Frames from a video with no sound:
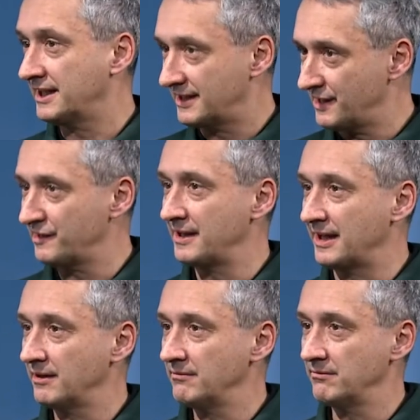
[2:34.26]
Diesel
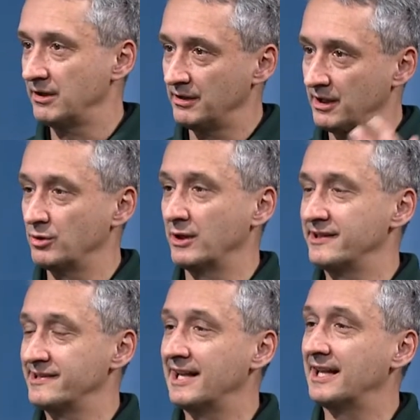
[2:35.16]
nennen, in den
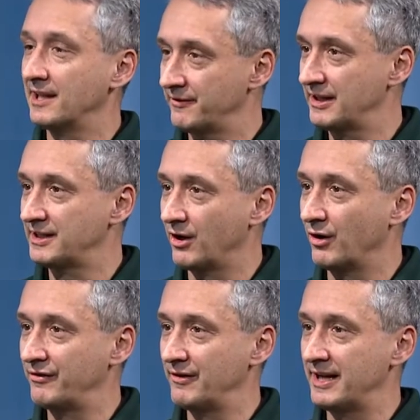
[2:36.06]
nordischen Ländern wird der
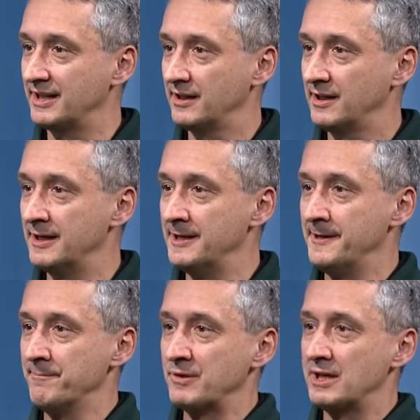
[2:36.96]
auch verwendet.
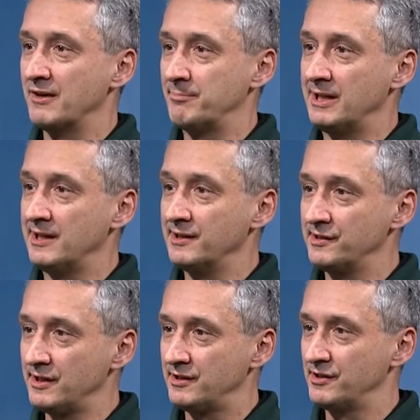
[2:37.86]
Hier bilden
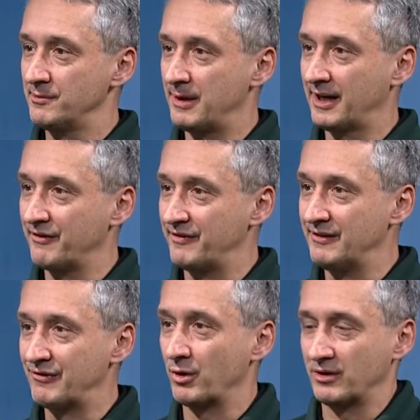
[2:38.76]
sich diese
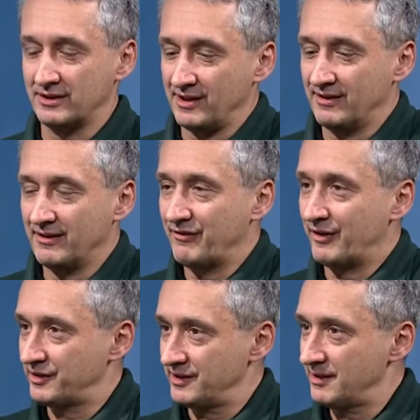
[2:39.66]
Paraffinflocken, die ja
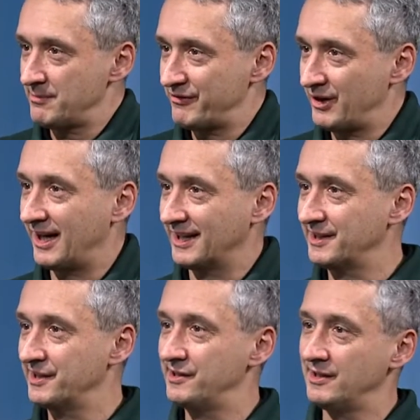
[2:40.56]
fast nicht mehr
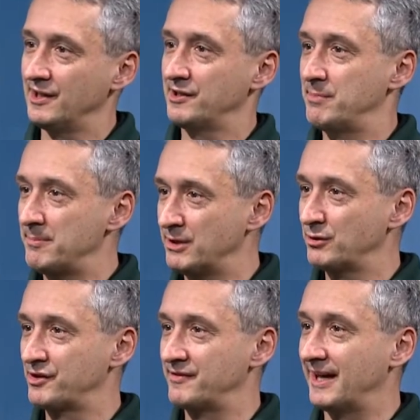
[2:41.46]
vorhanden sind, erst bei
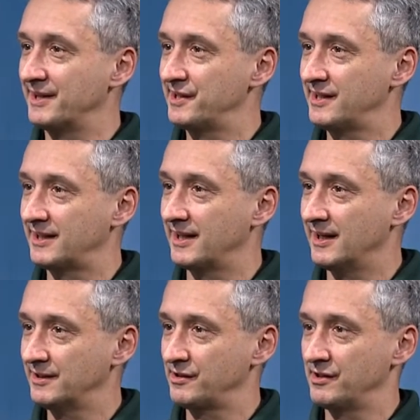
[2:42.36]
minus 20
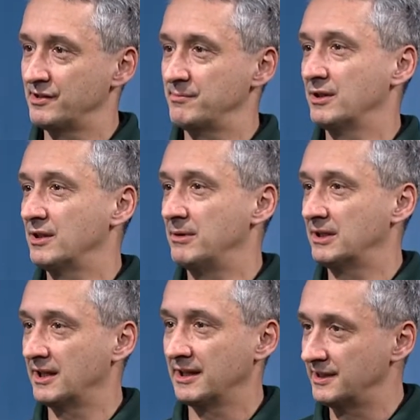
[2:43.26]
Grad. Das heißt, man hat einmal
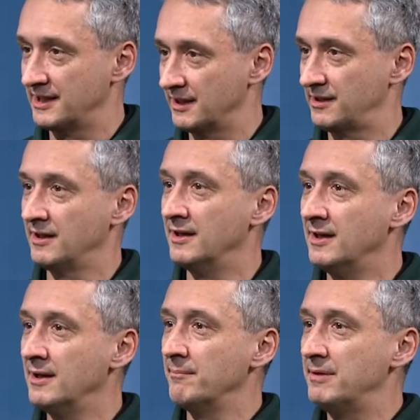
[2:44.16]
garantiert
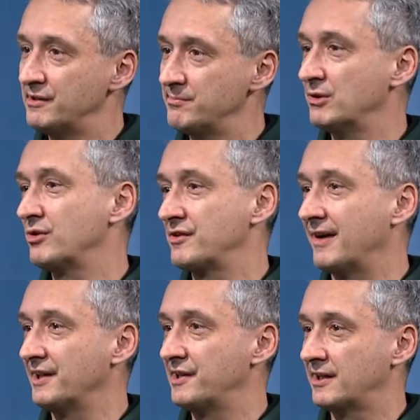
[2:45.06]
bis minus
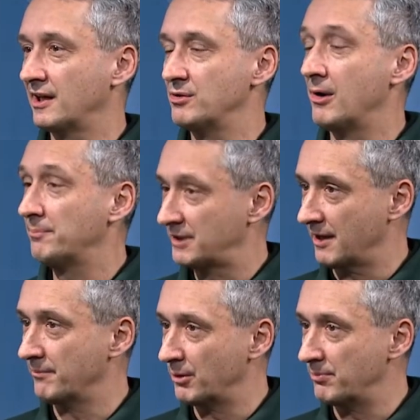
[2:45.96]
20 Grad überhaupt
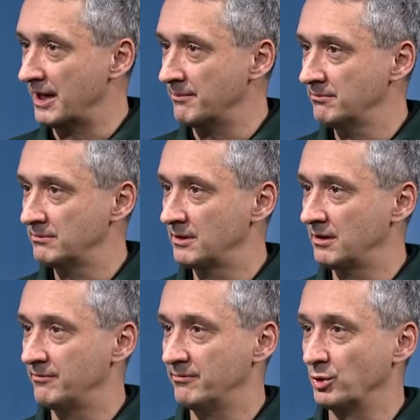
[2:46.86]
kein Problem.
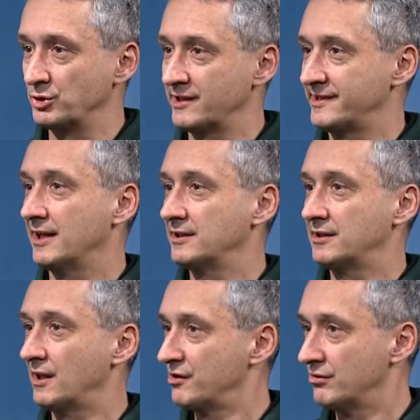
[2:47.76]
Der Motor
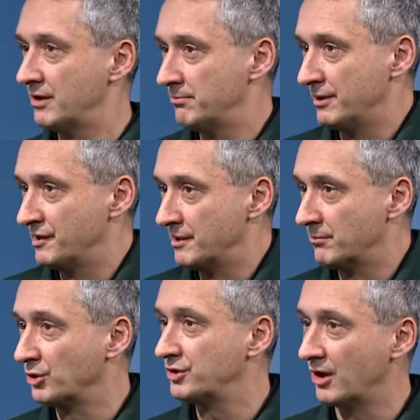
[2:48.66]
startet dann so wie ein
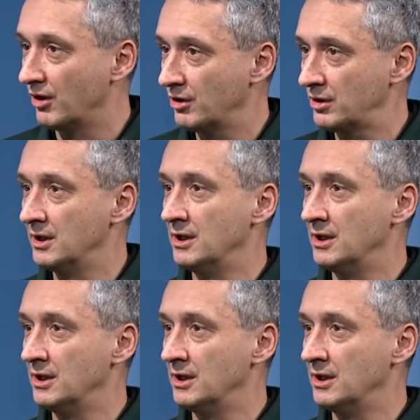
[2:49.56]
Benzinmotor auch.